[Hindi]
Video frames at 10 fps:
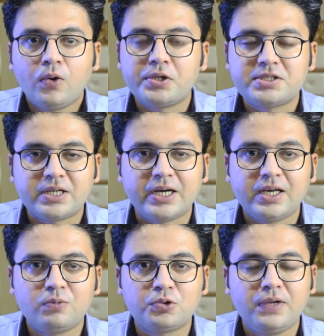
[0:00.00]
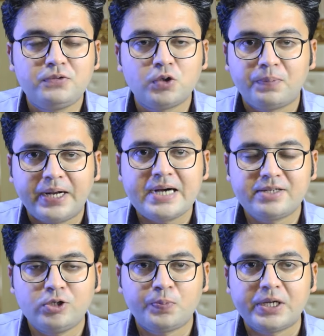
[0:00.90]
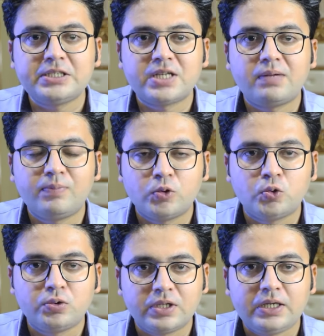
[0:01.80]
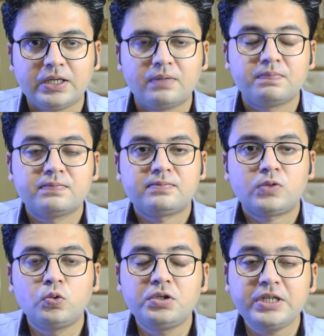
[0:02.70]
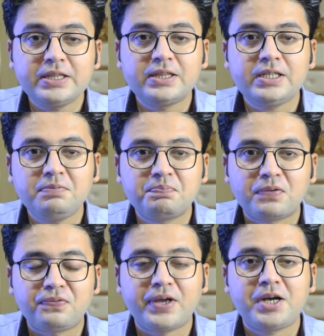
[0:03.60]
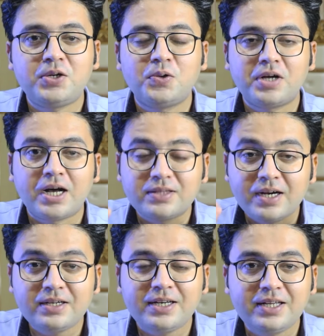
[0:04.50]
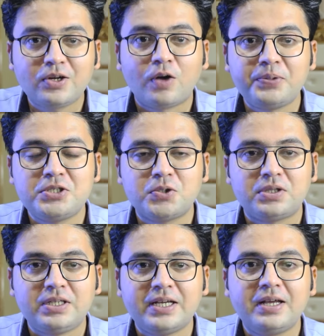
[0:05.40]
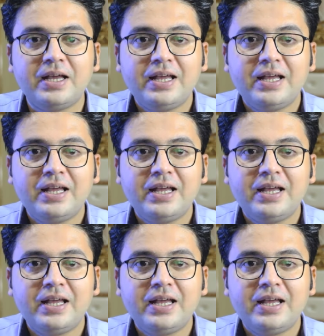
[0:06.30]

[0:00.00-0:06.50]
और इस तरह के मुख्तलिफ जो ब्रांड्स हैं जो पाकिस्तान में मौजूद नहीं हैं उनकी इतनी परफेक्ट और अथेंटिक कॉपीज़ होती हैं